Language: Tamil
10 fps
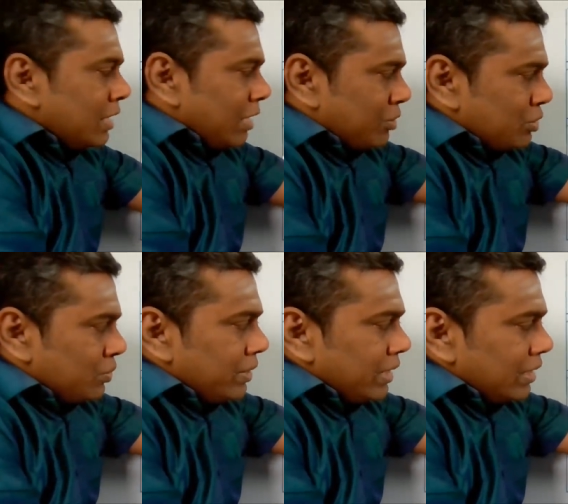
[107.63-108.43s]
அப்போ
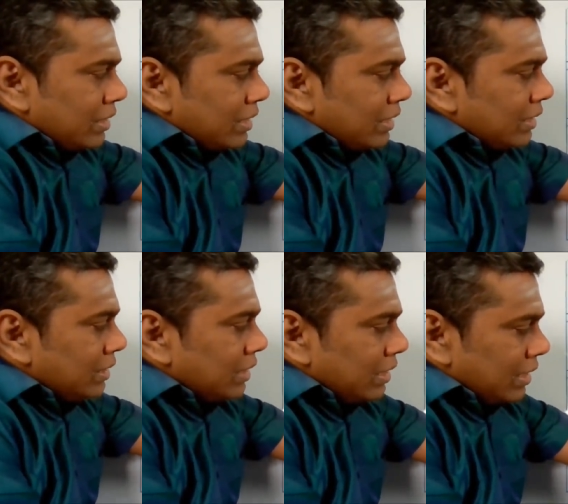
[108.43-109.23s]
சூரியனுக்கு
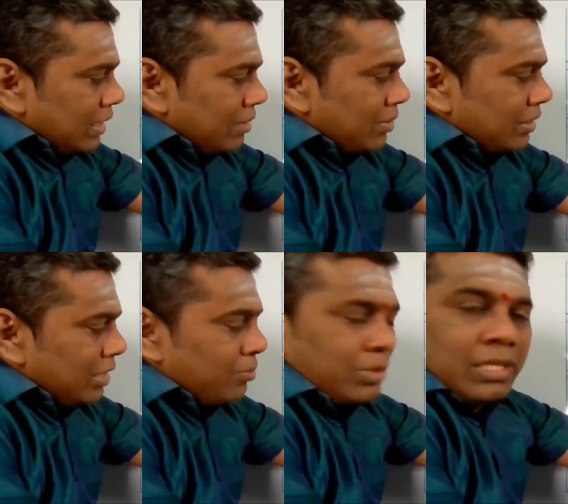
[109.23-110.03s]
இந்த இரண்டாம்
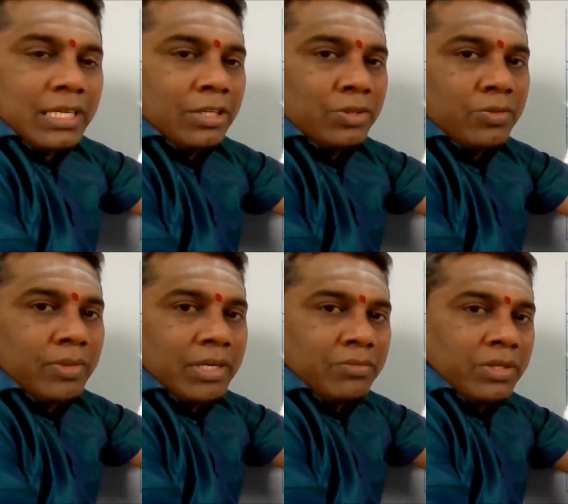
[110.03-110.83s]
இடத்திலே புதன்
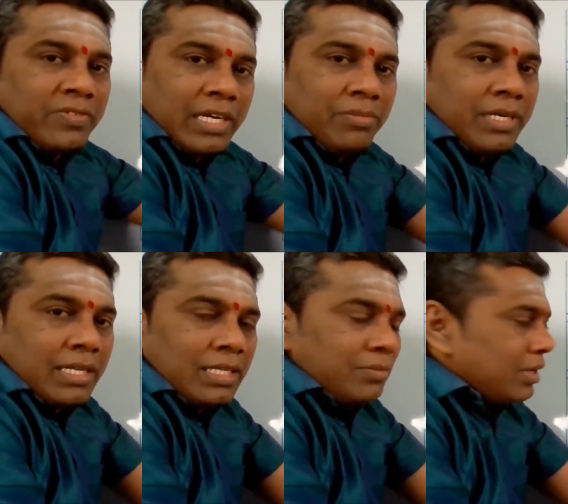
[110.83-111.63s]
தனித்துவமாக இருக்கும்போது வலிமை
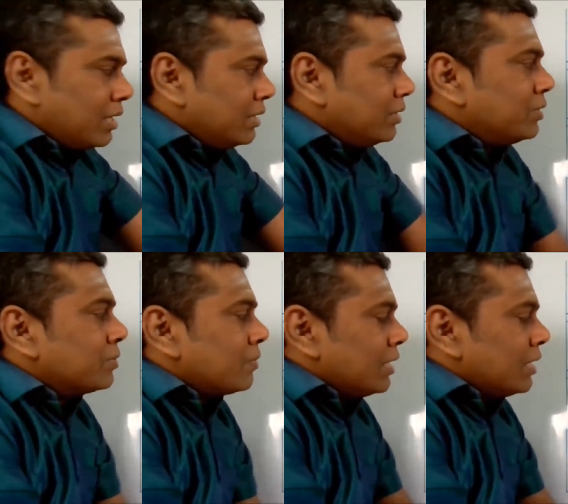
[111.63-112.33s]
அதிகமாக இருக்கும்